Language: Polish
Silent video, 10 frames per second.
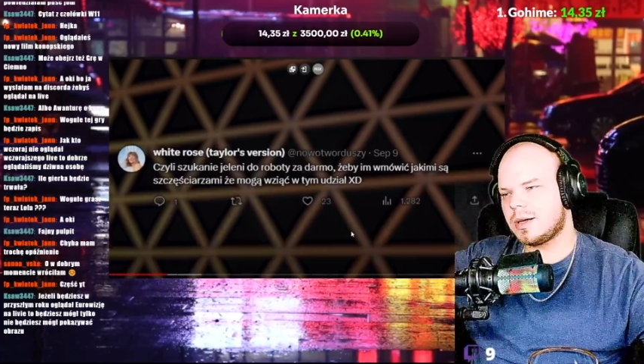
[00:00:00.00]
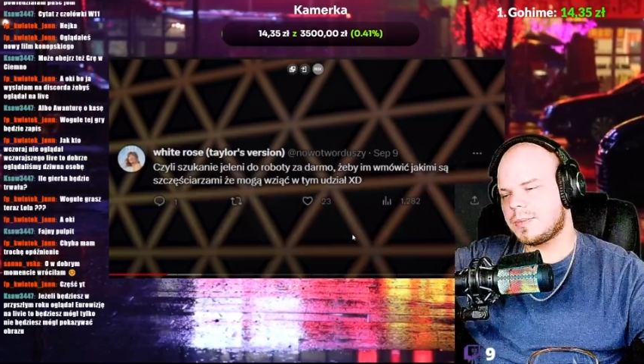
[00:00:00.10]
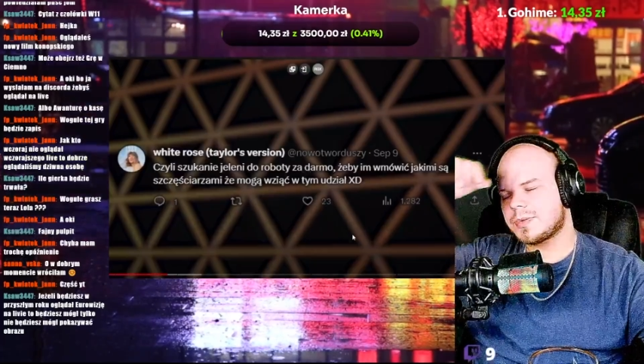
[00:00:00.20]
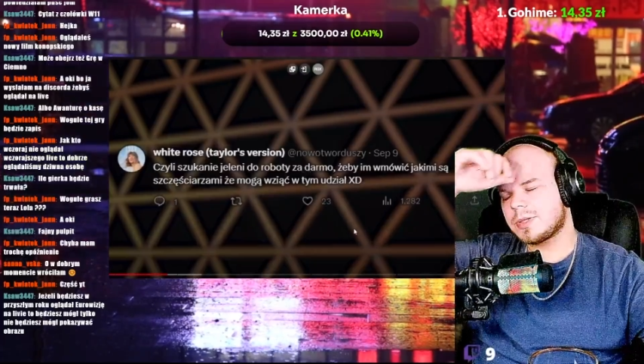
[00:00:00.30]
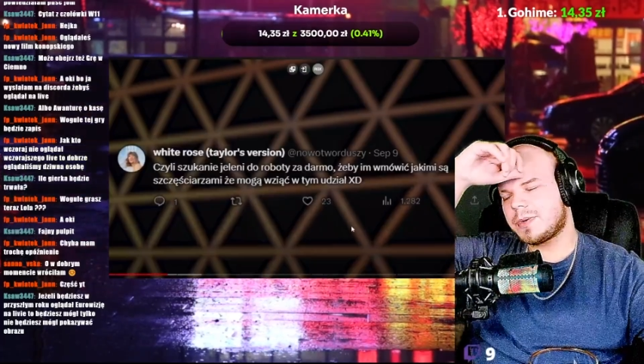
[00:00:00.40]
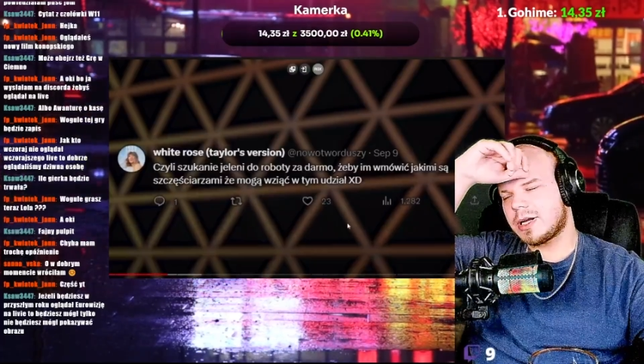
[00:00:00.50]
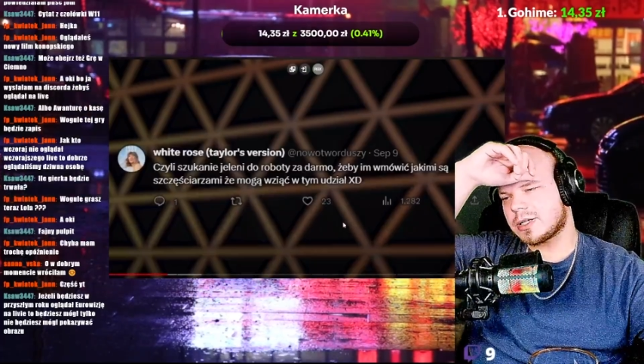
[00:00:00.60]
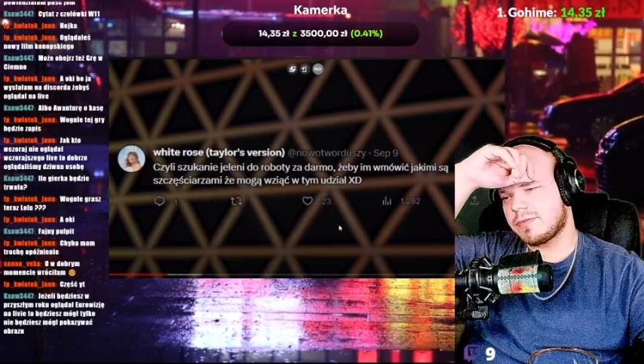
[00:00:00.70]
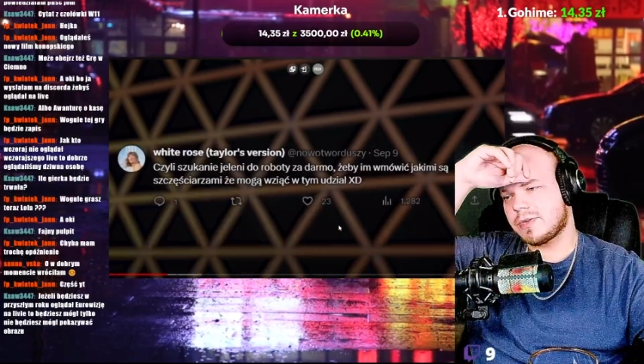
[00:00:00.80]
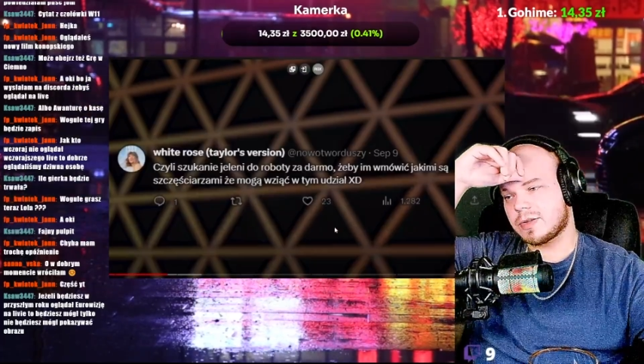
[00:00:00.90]

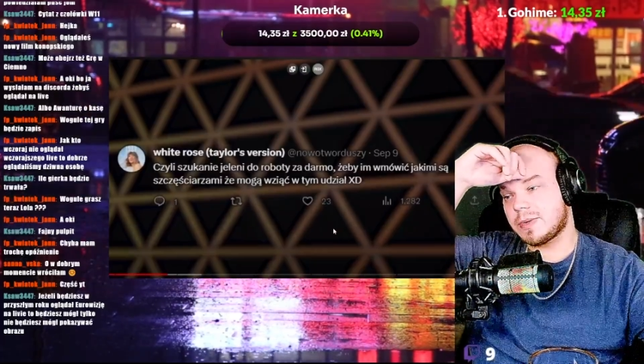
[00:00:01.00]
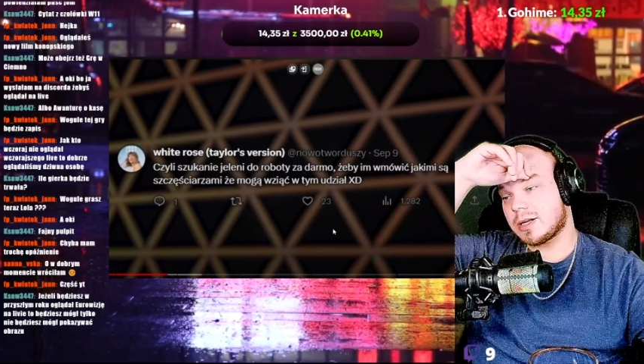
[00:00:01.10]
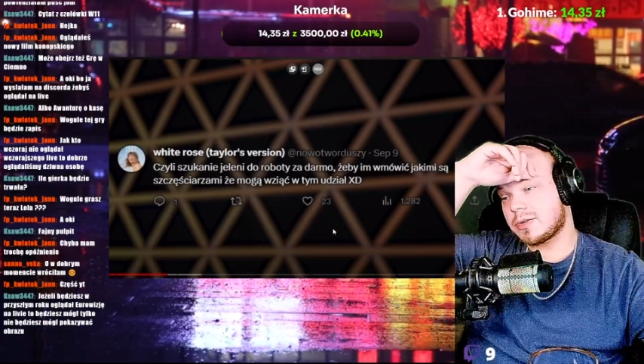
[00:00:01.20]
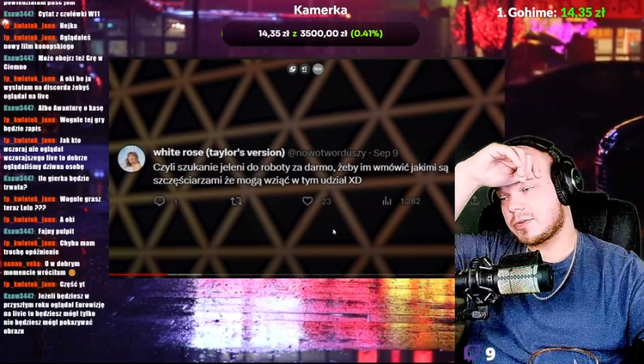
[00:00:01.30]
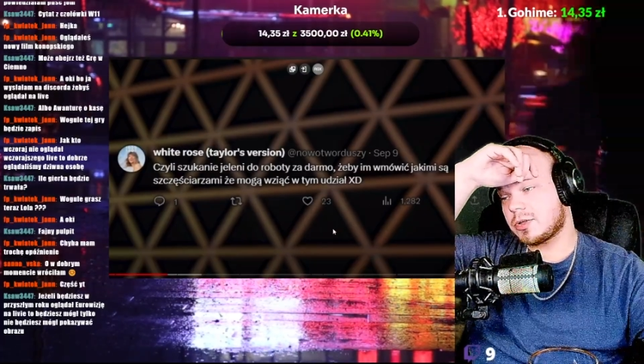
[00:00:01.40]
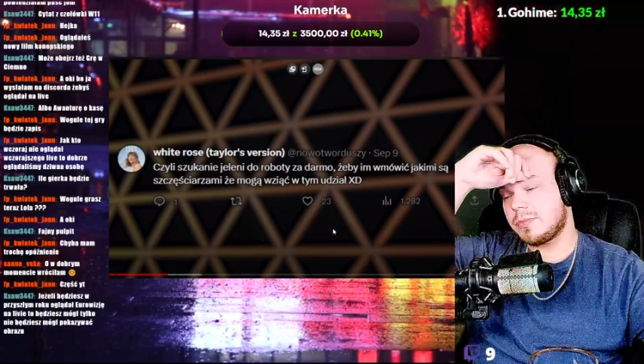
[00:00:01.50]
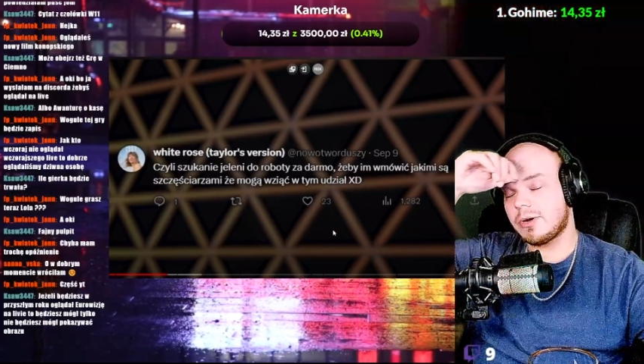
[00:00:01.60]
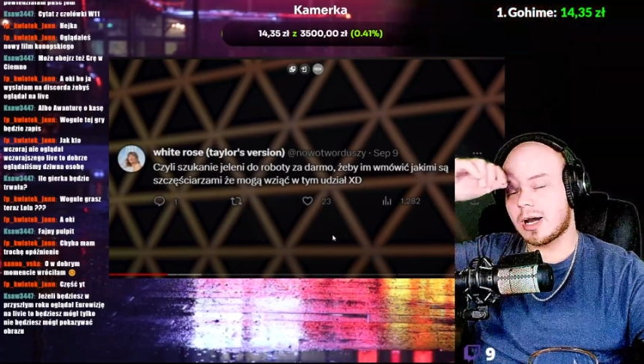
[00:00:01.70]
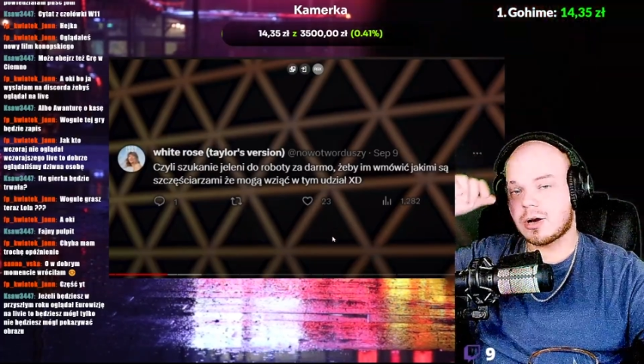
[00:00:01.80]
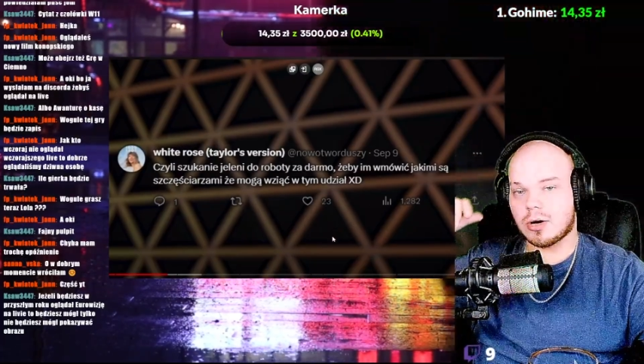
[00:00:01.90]
przepraszam was bardzo,
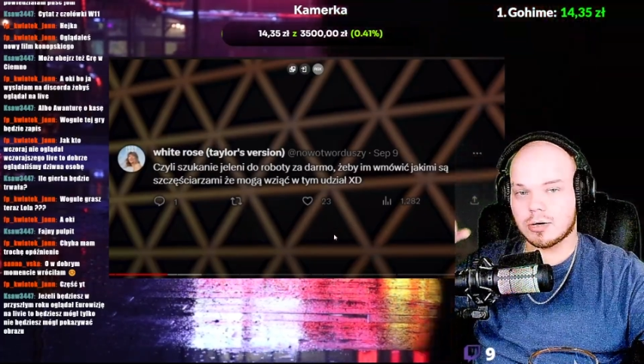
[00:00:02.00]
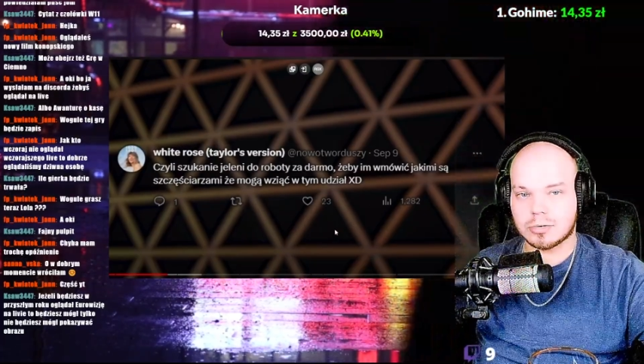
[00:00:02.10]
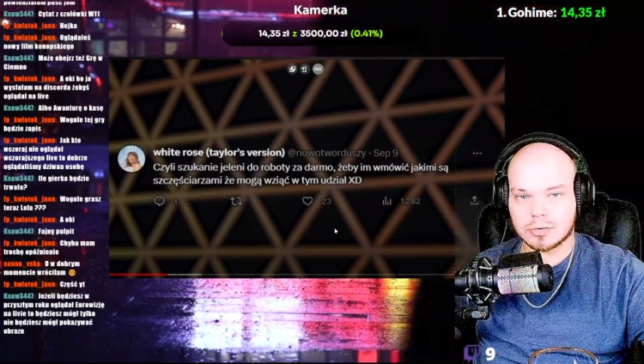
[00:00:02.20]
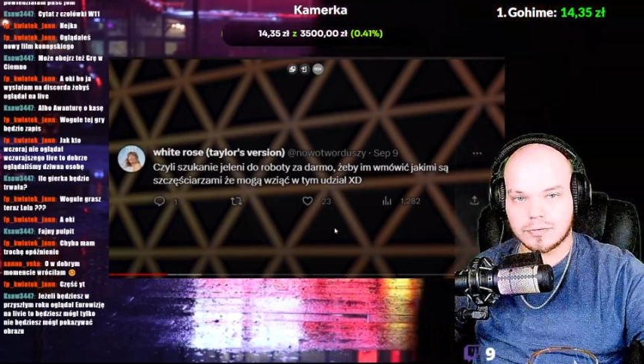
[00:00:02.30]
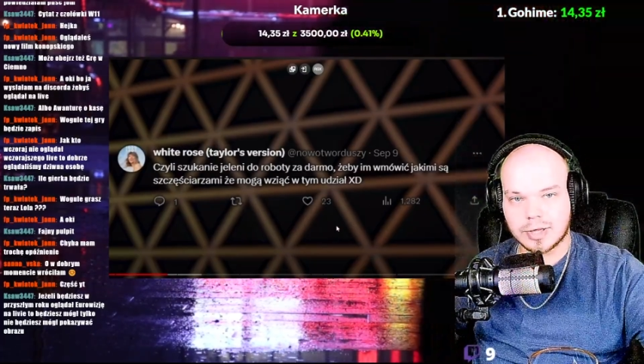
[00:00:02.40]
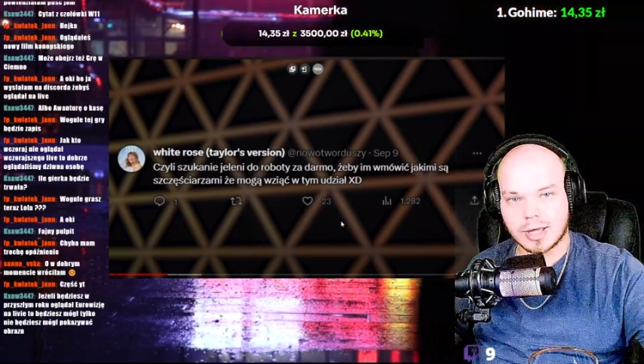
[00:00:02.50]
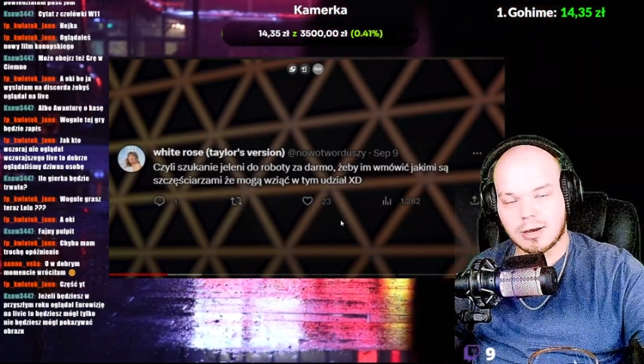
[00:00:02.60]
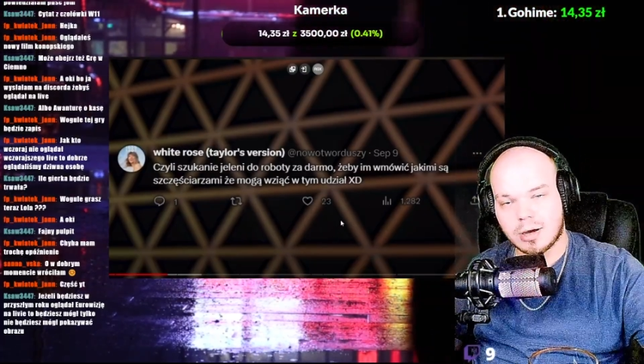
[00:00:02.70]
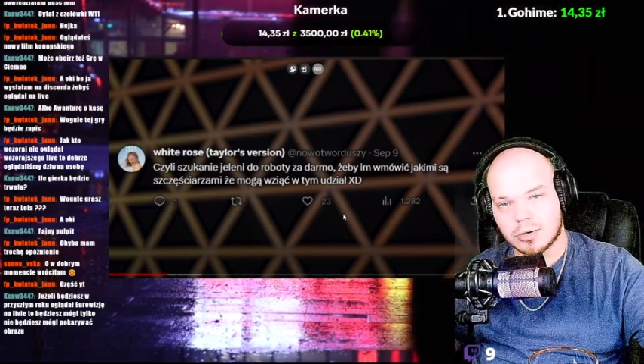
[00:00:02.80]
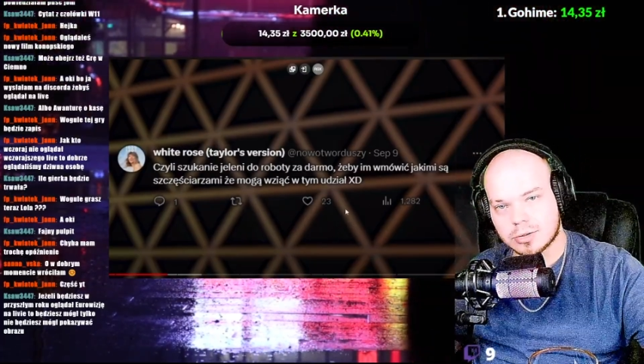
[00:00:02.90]
zrobiła konkurs,
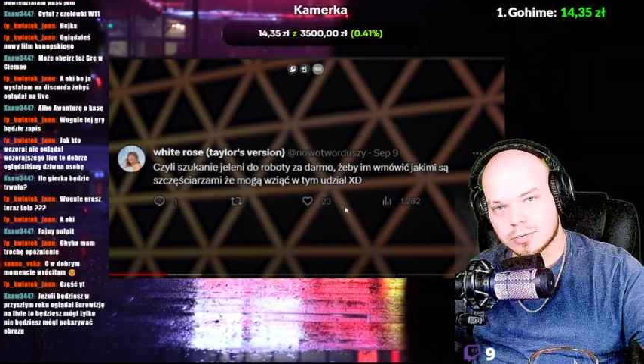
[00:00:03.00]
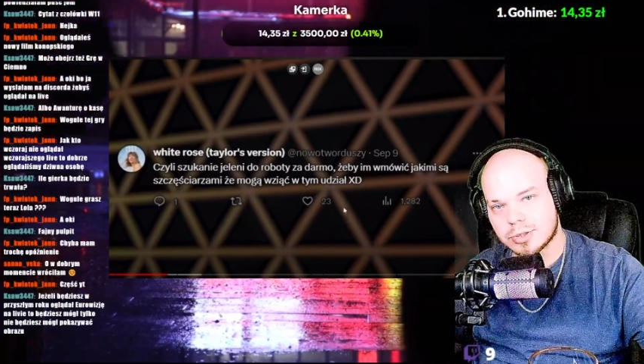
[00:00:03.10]
wiedziała o tym,